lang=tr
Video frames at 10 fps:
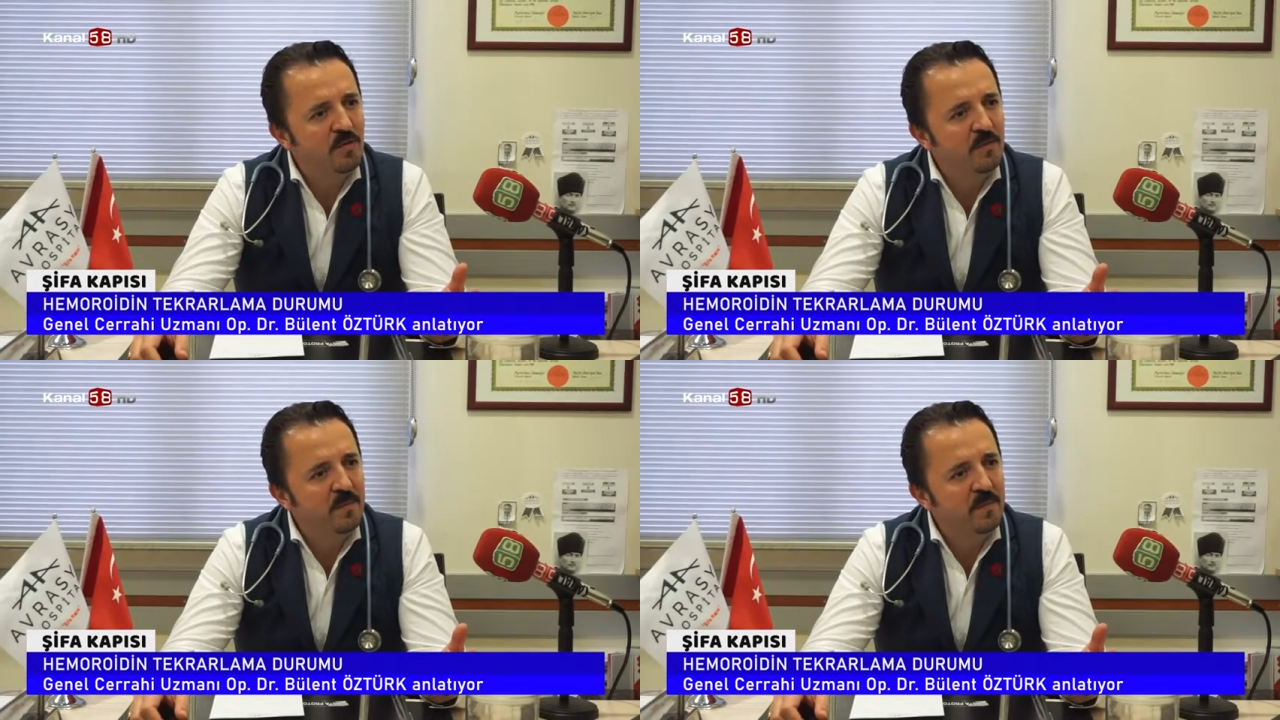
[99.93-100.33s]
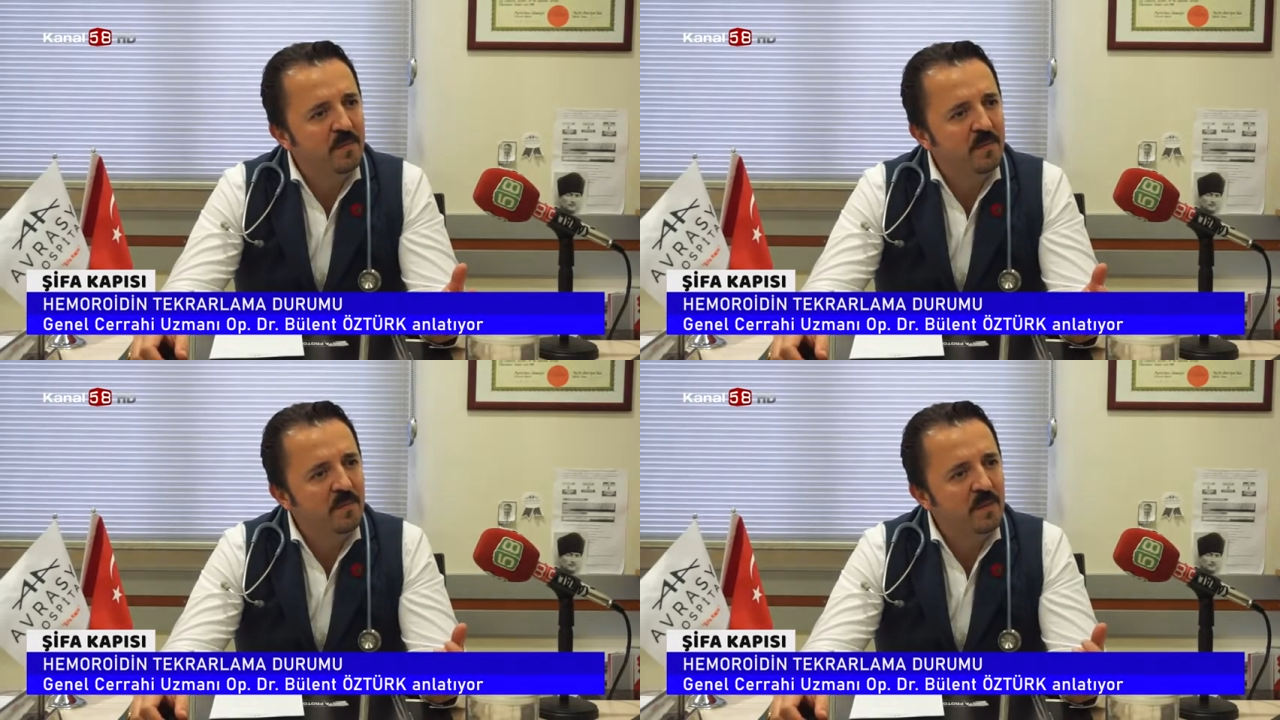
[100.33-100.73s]
Oda
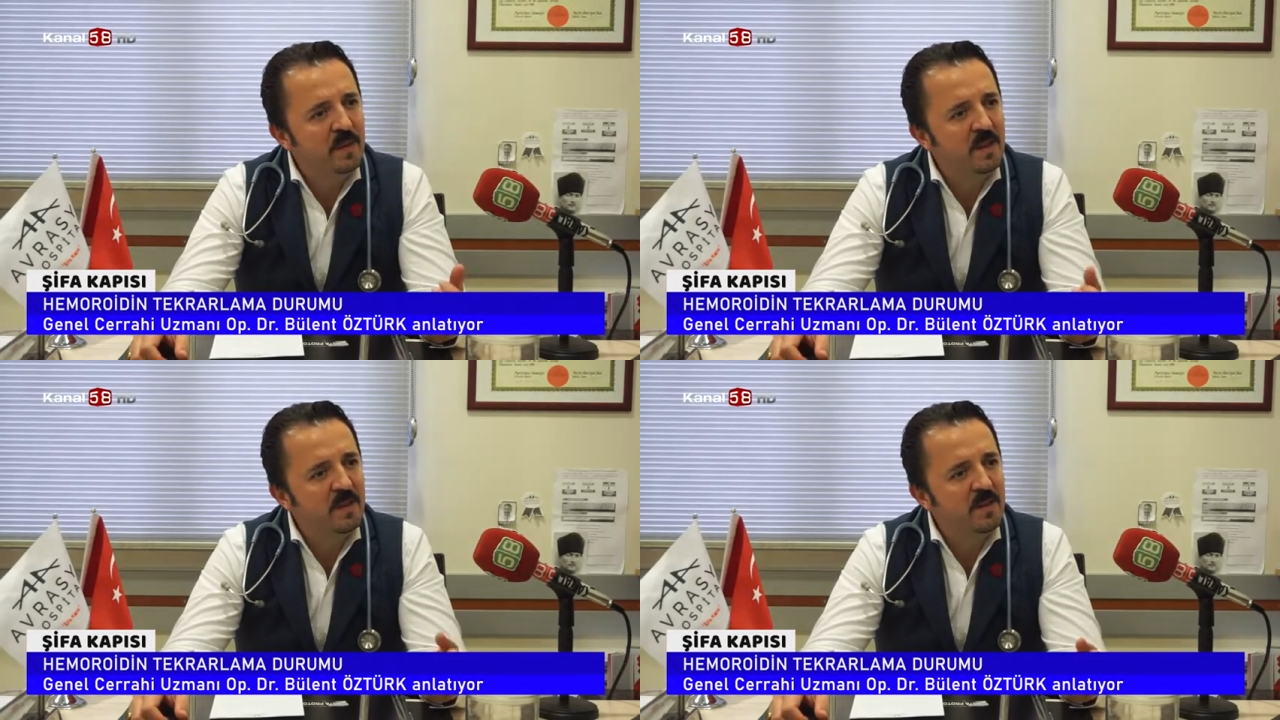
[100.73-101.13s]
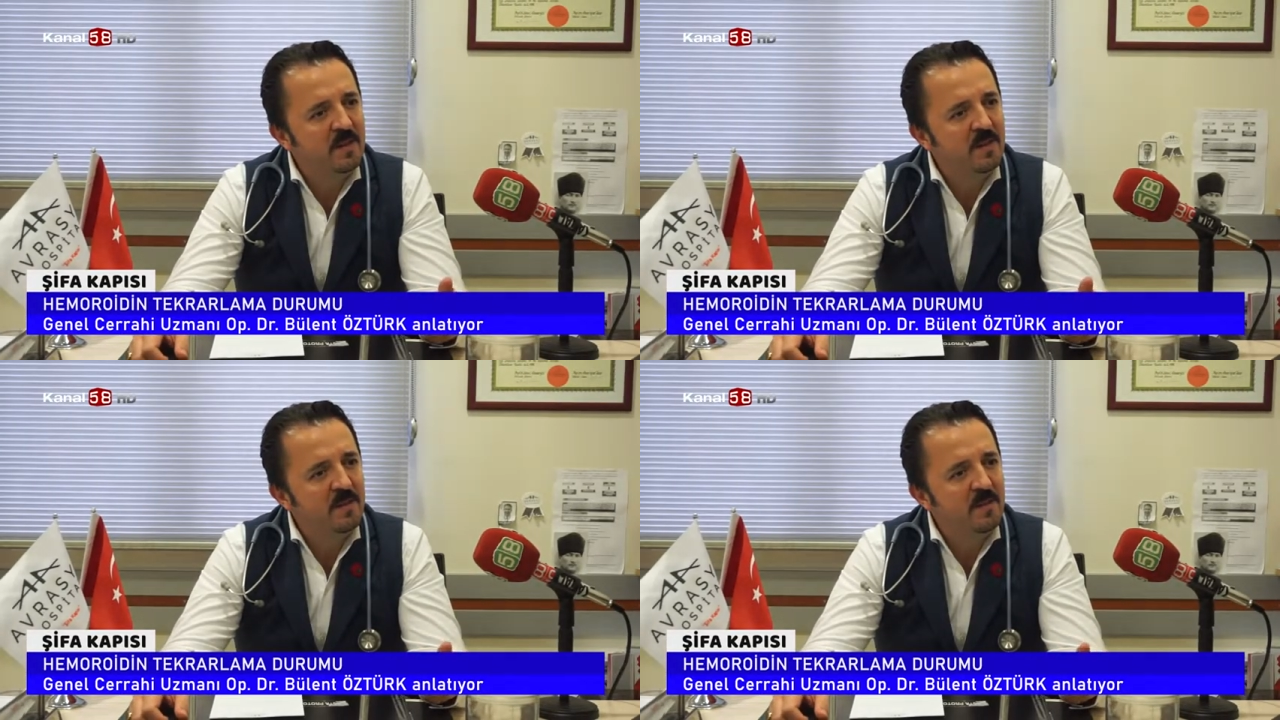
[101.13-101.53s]
sıcaklığında, oda
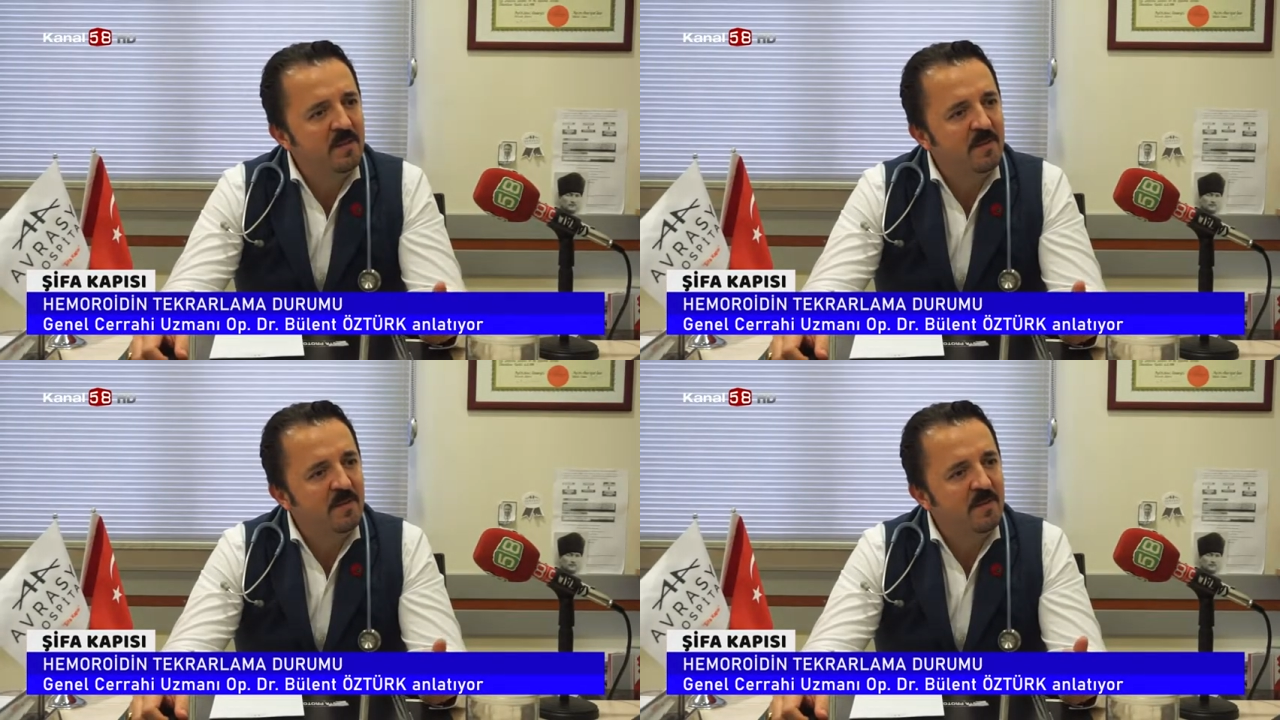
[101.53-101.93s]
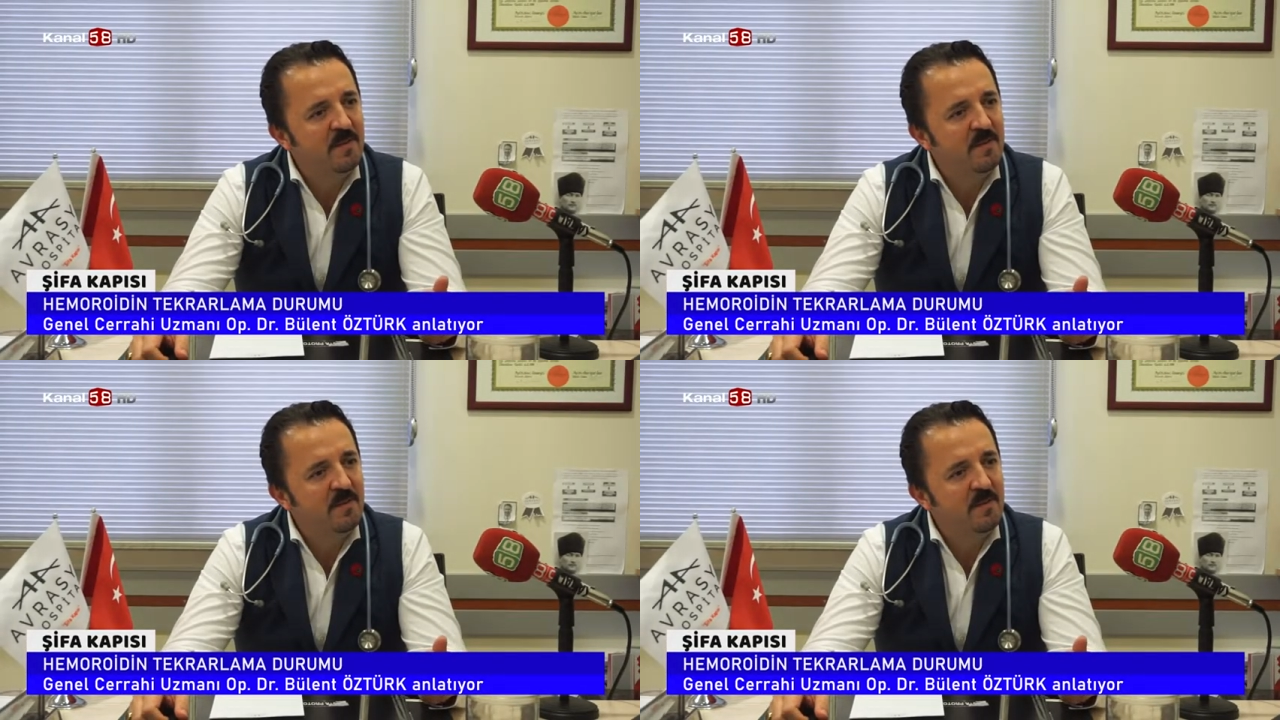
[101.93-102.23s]
ısısında ve